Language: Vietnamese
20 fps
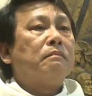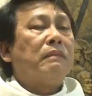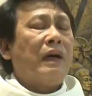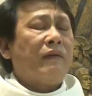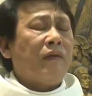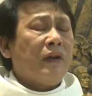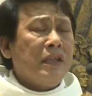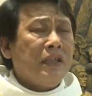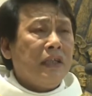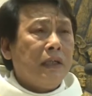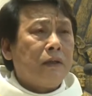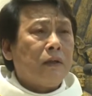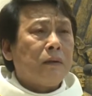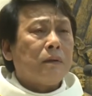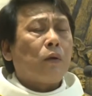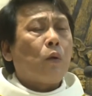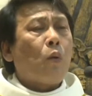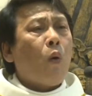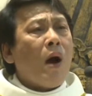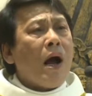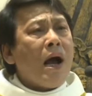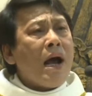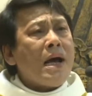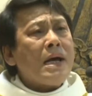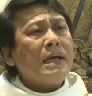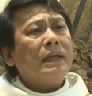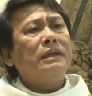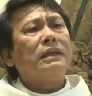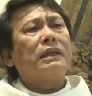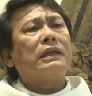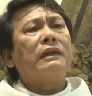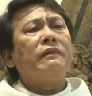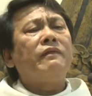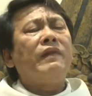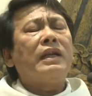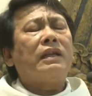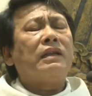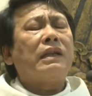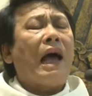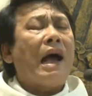mẹ vẫn nhìn qua những cái
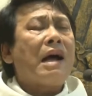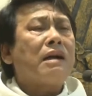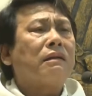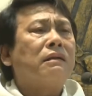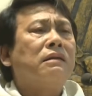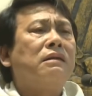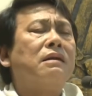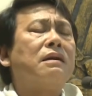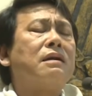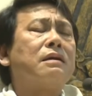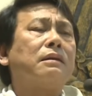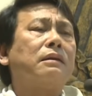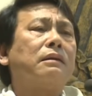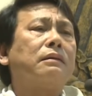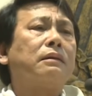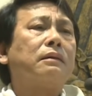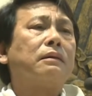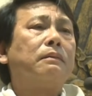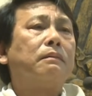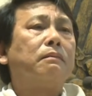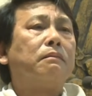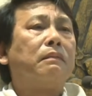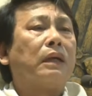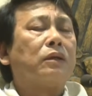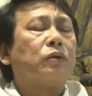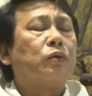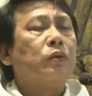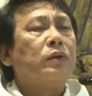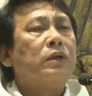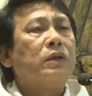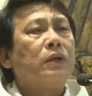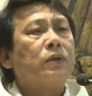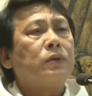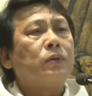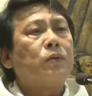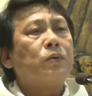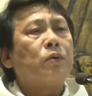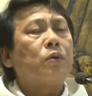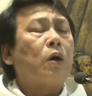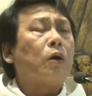vết tang thương mà Chúa
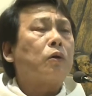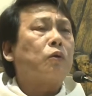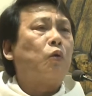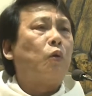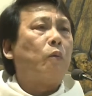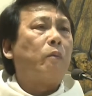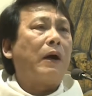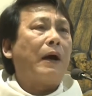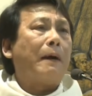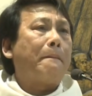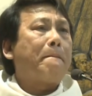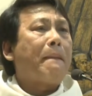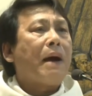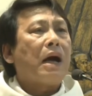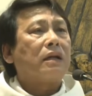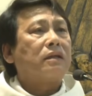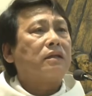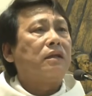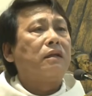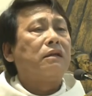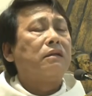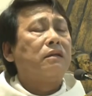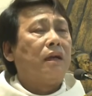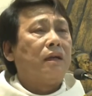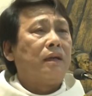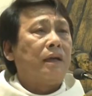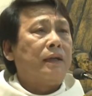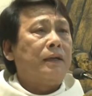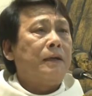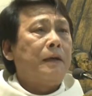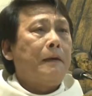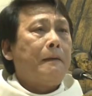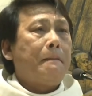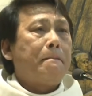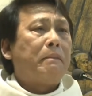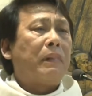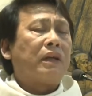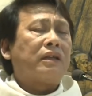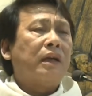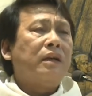Giêsu con của mẹ mang trên người đấy
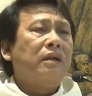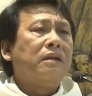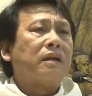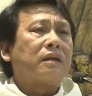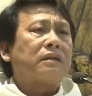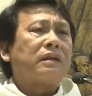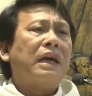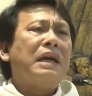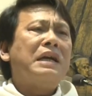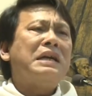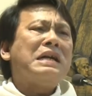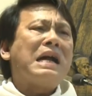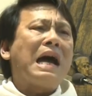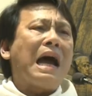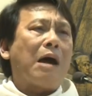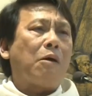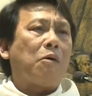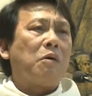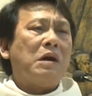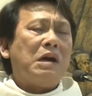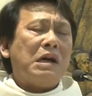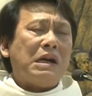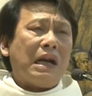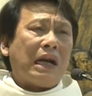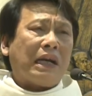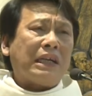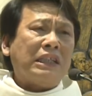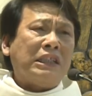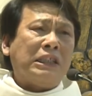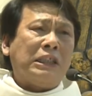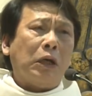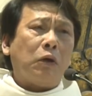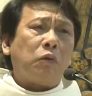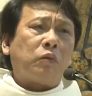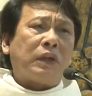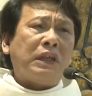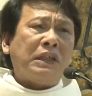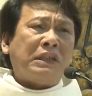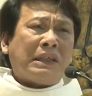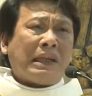mà thấy được thế nào là cái chiều
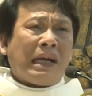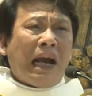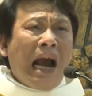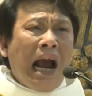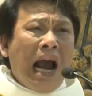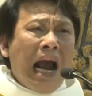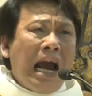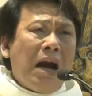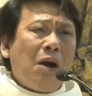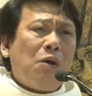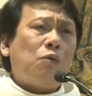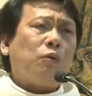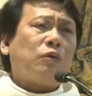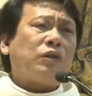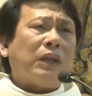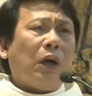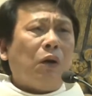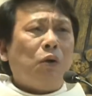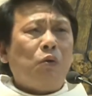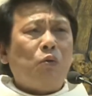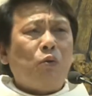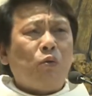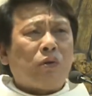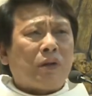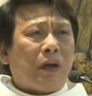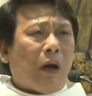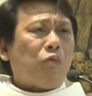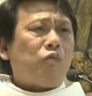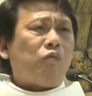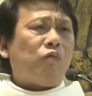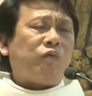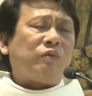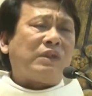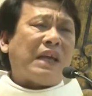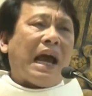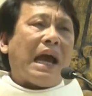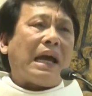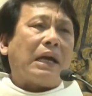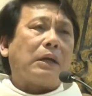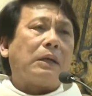kích cao sâu rộng
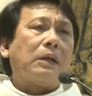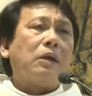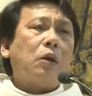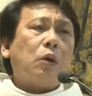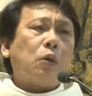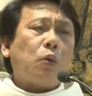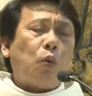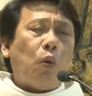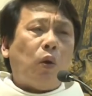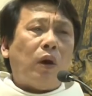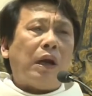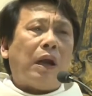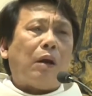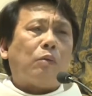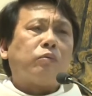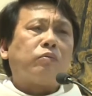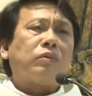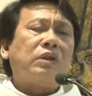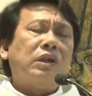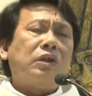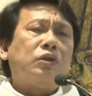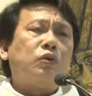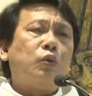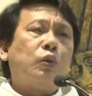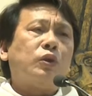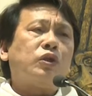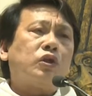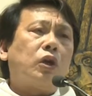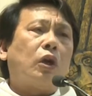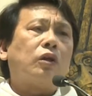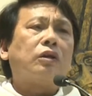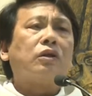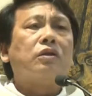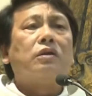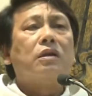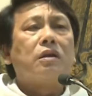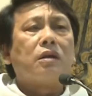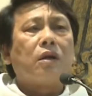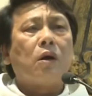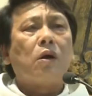dài của lòng Thiên Chúa xót
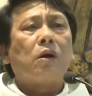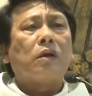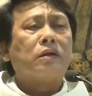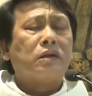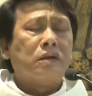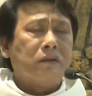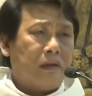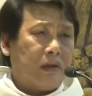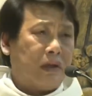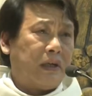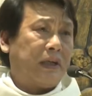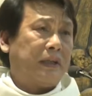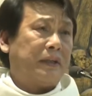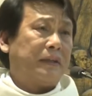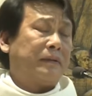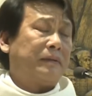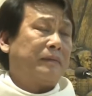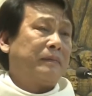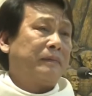thương con người.